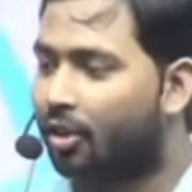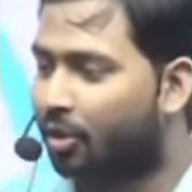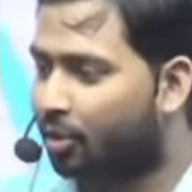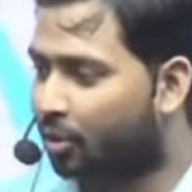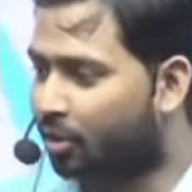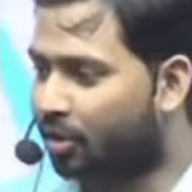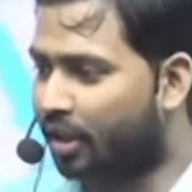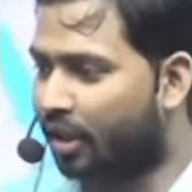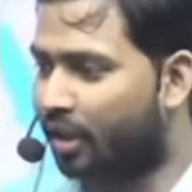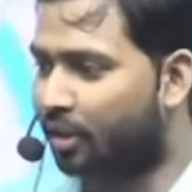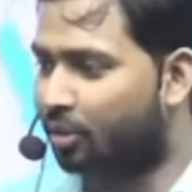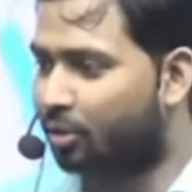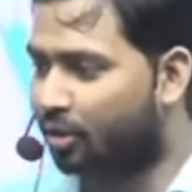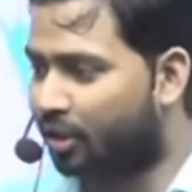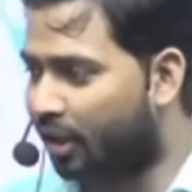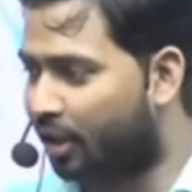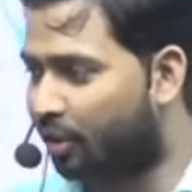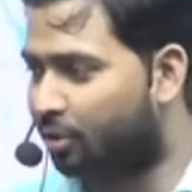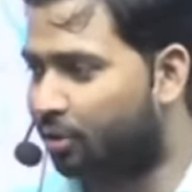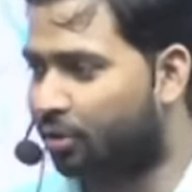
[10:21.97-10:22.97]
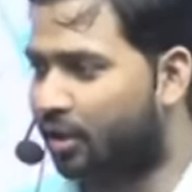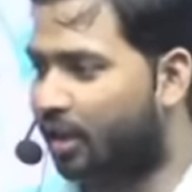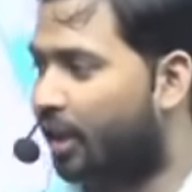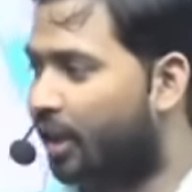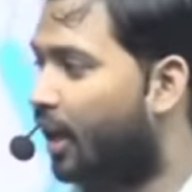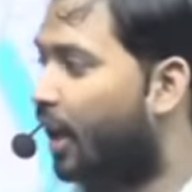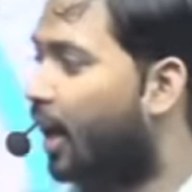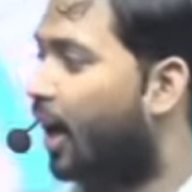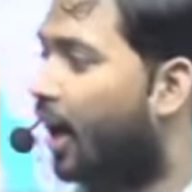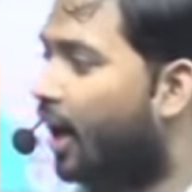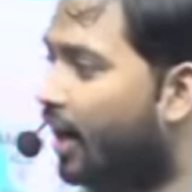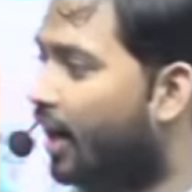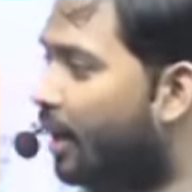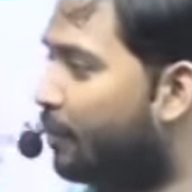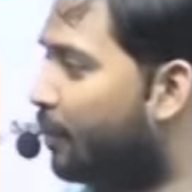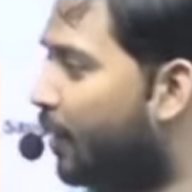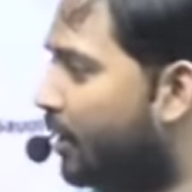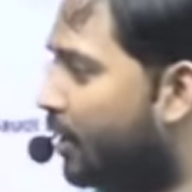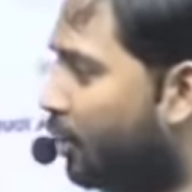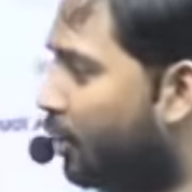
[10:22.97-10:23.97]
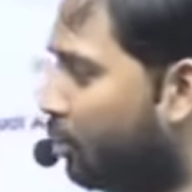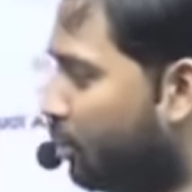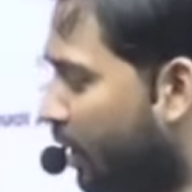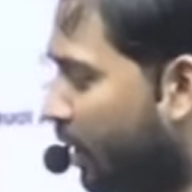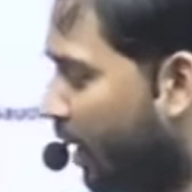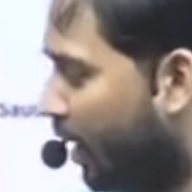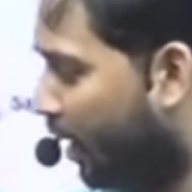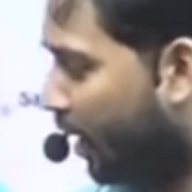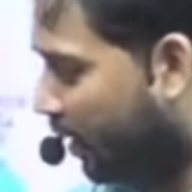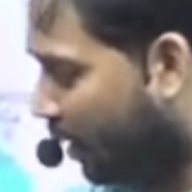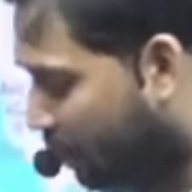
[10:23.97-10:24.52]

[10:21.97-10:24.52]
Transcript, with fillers: रही खुज रही अरे आप ऐसे खुजरे लड़की